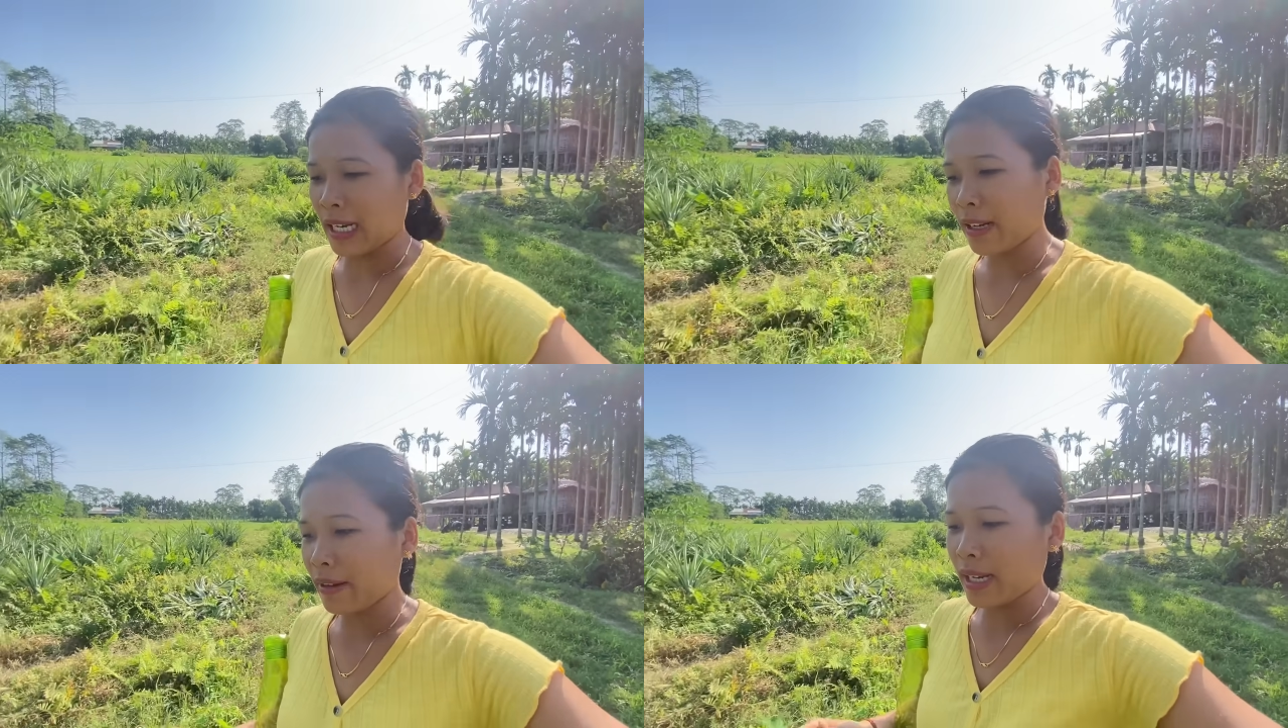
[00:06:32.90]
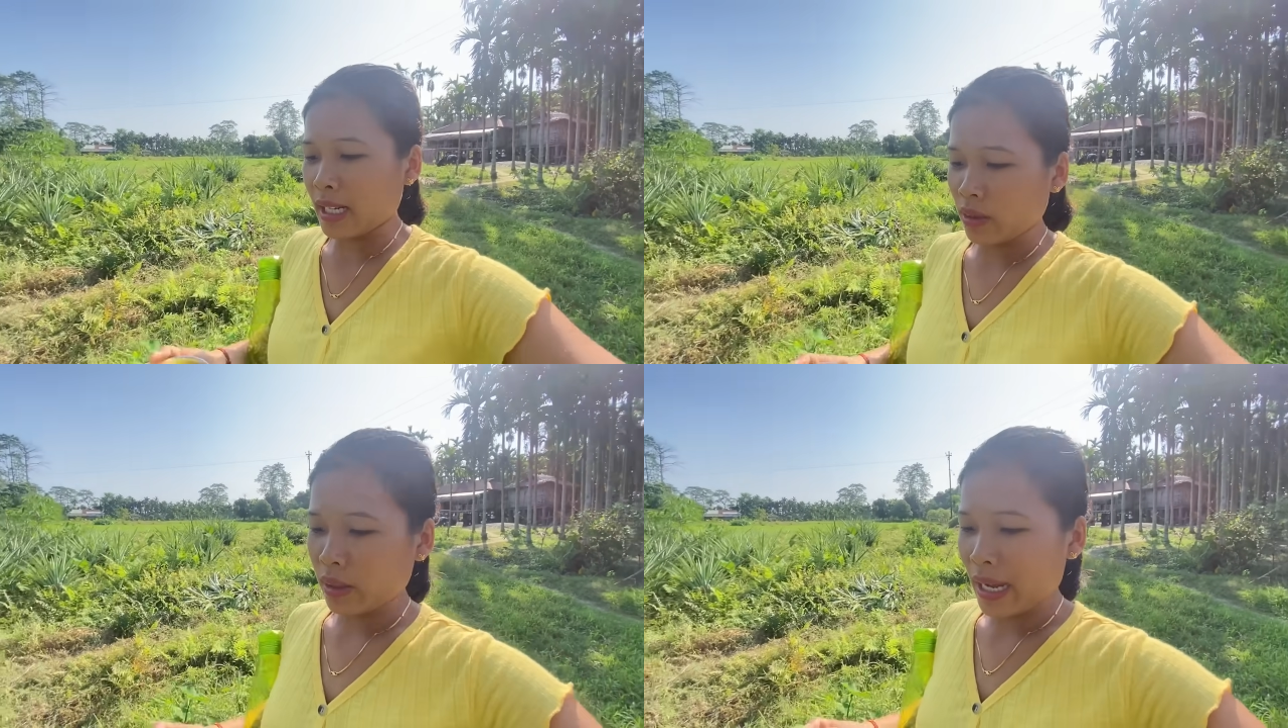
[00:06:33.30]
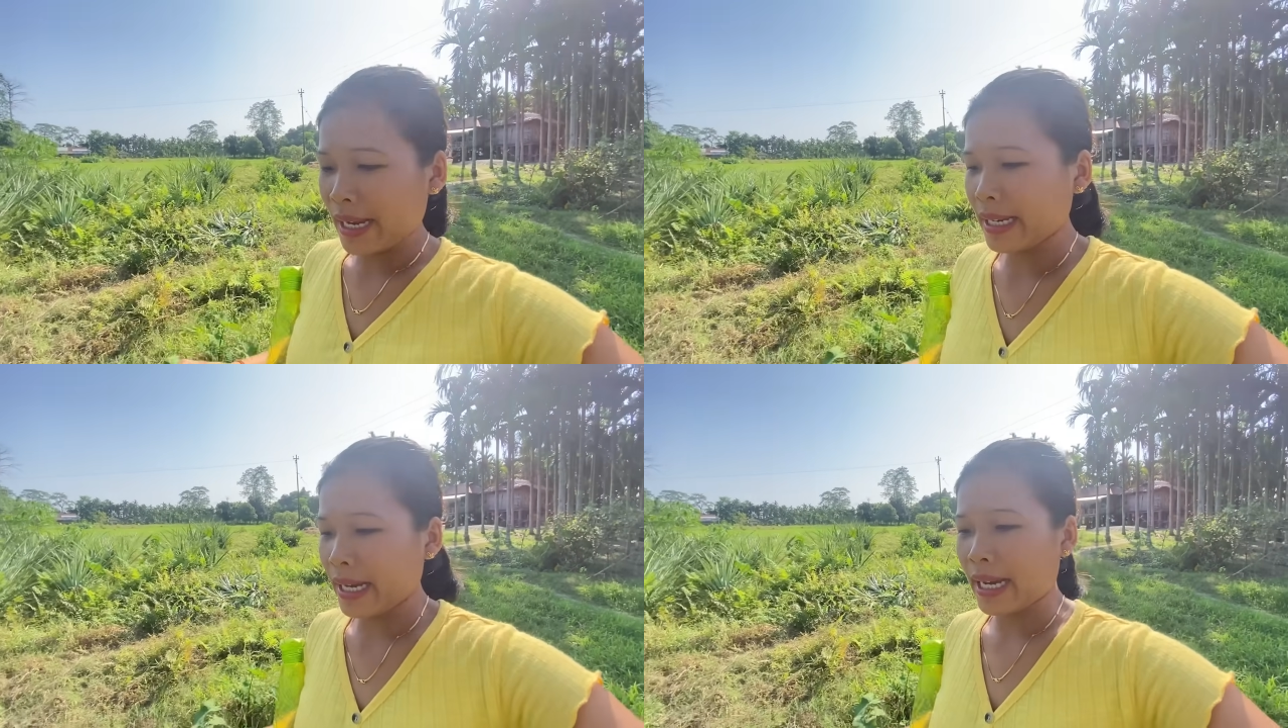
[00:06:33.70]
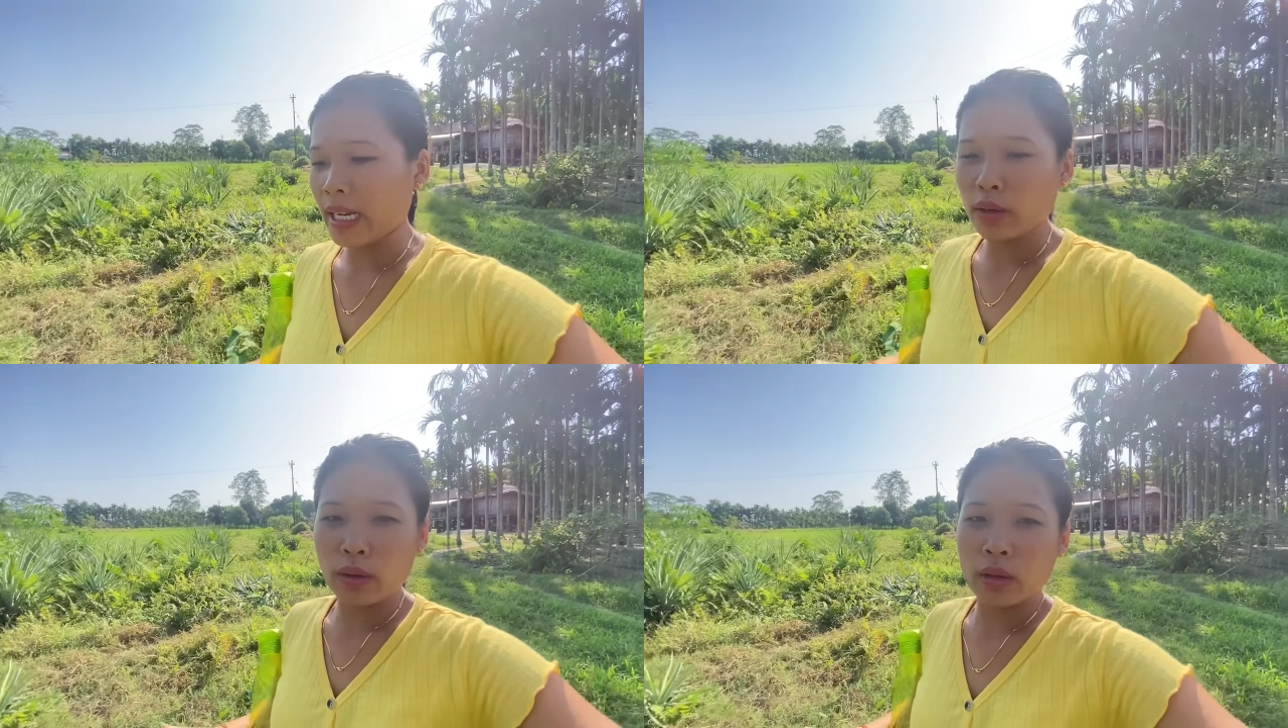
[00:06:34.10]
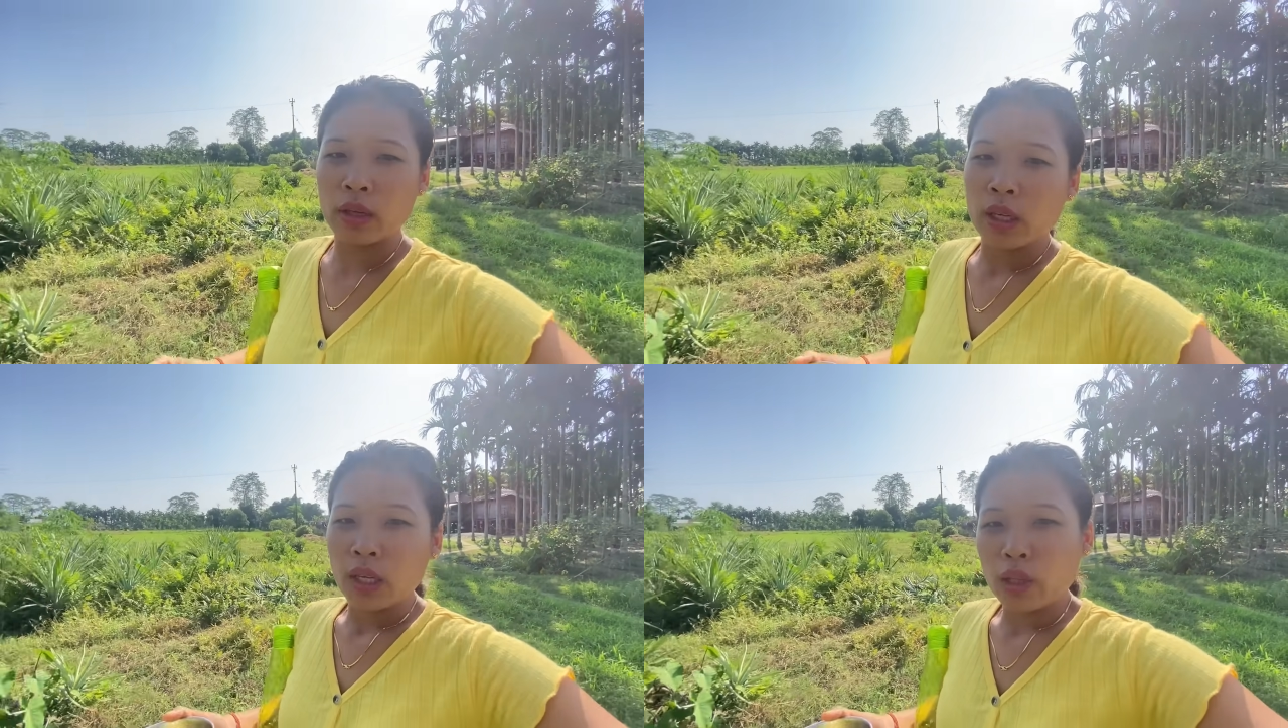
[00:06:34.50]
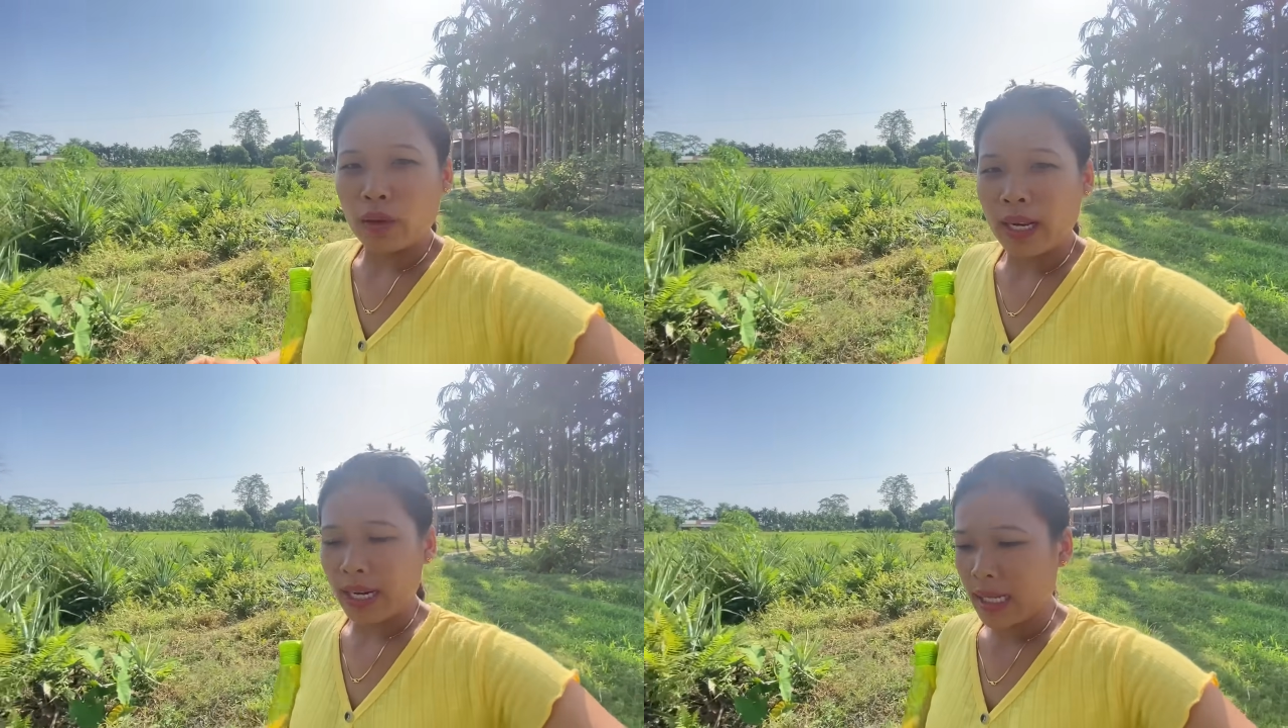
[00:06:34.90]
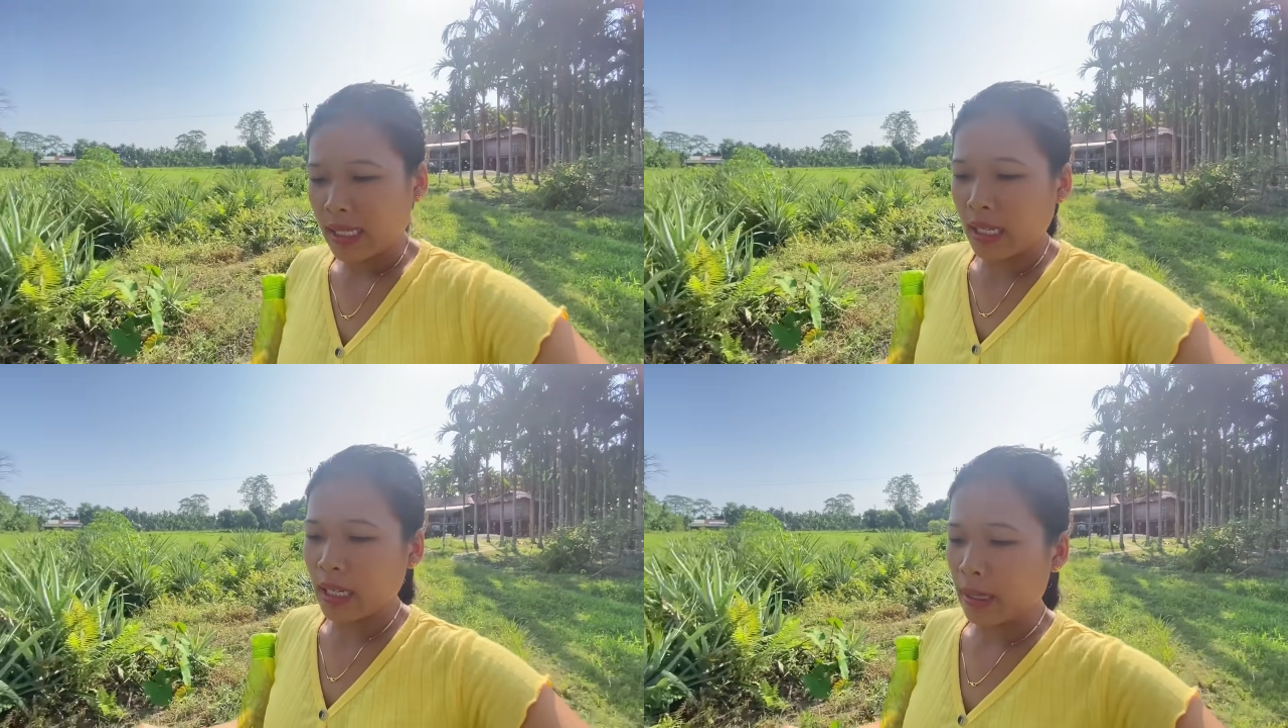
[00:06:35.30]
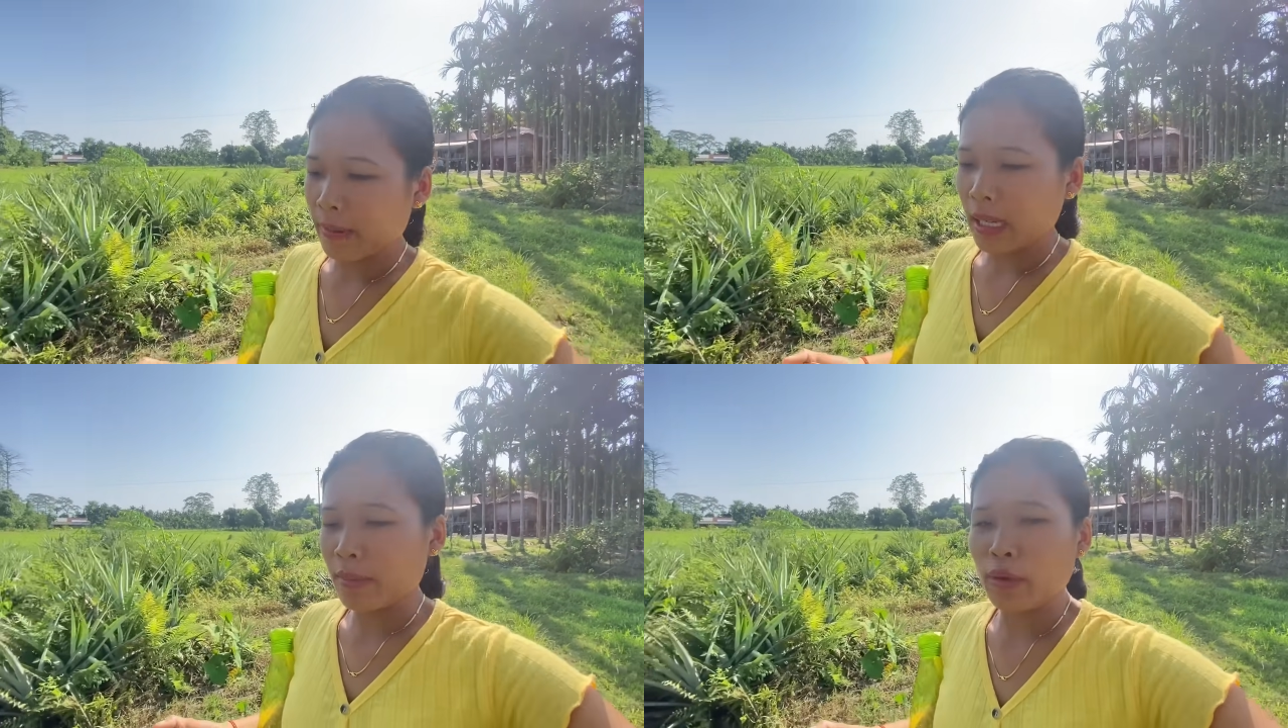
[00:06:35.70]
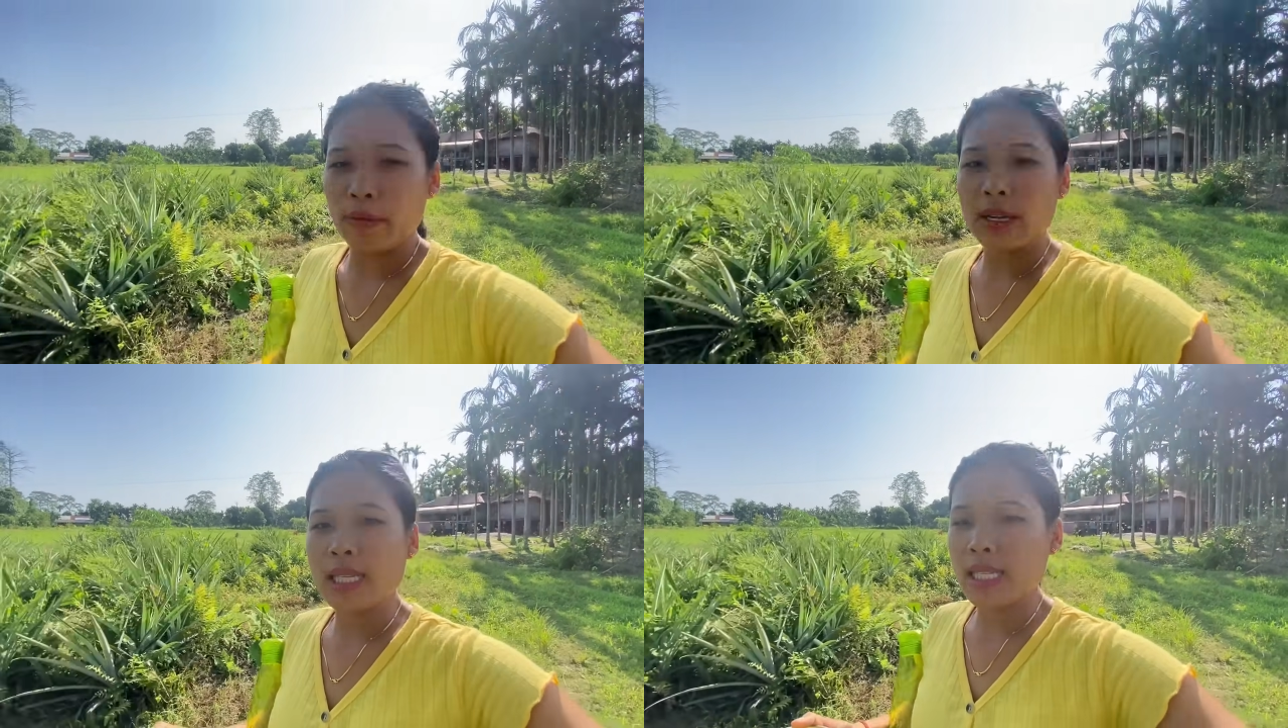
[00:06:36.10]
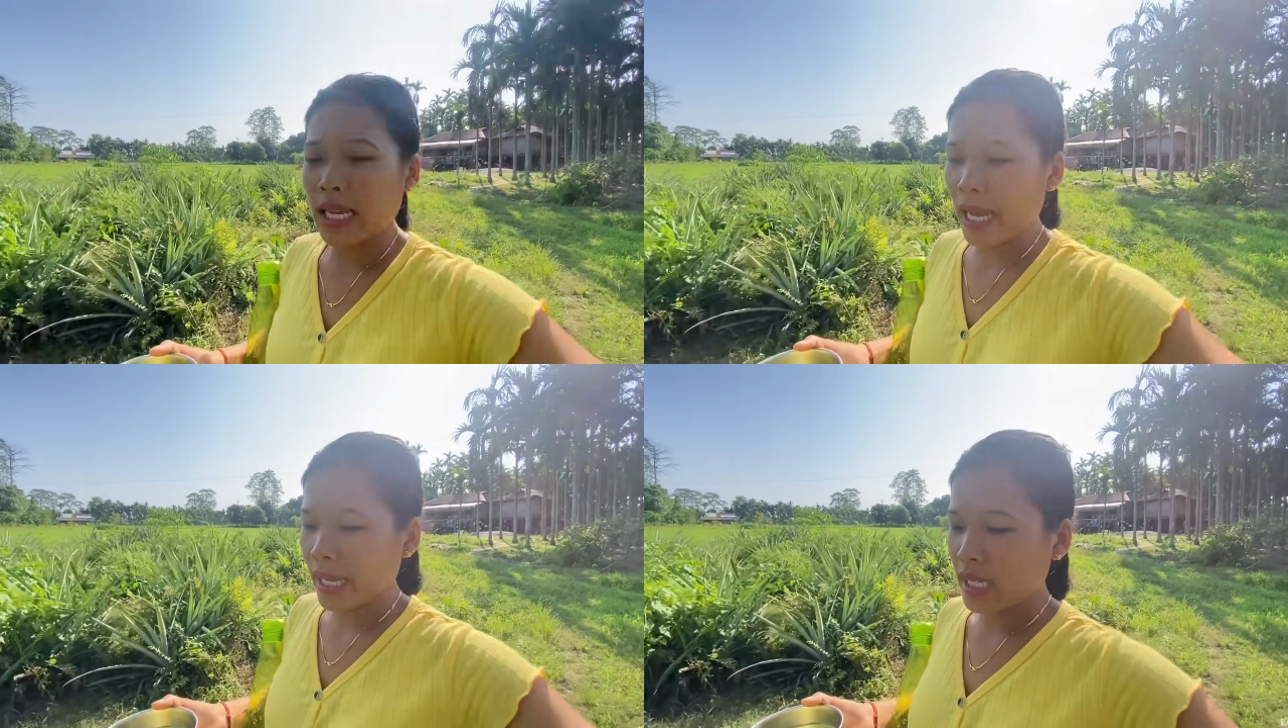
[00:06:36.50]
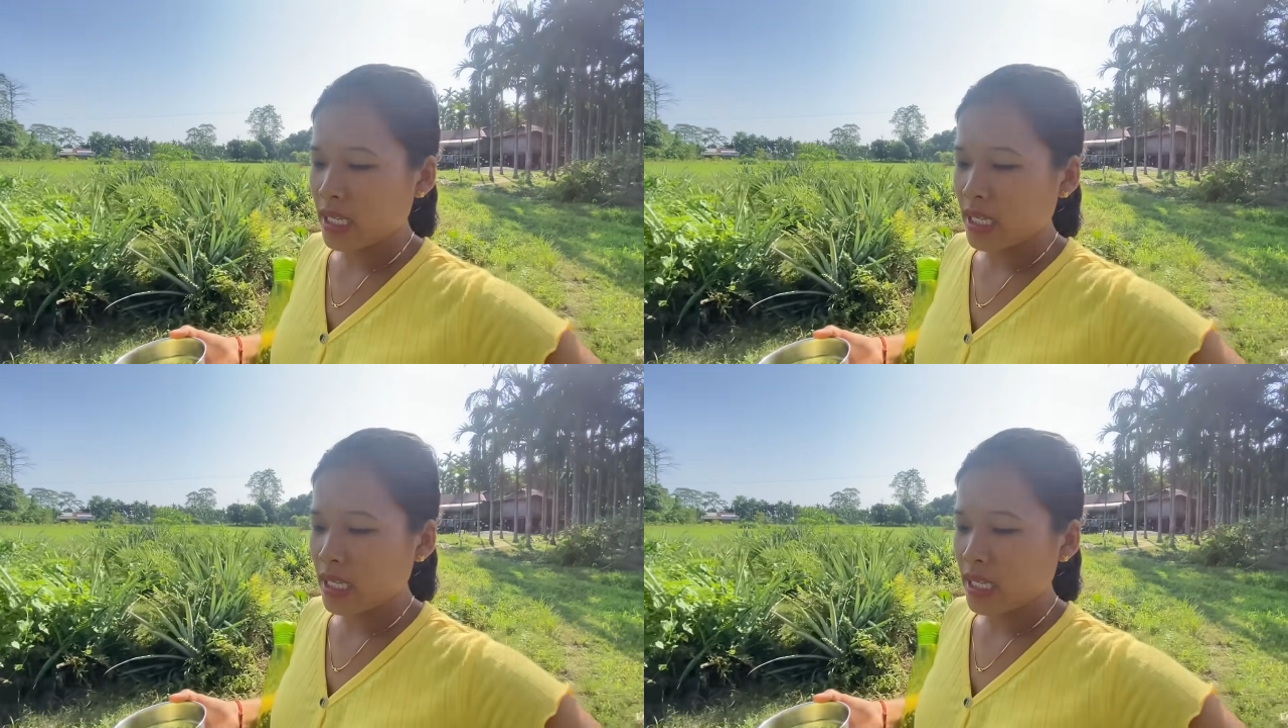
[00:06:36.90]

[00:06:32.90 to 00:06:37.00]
खाना वगैरह तो खा लिया है तो थोड़ा रेस्ट करने के बाद हम लोग फिर से जाएंगे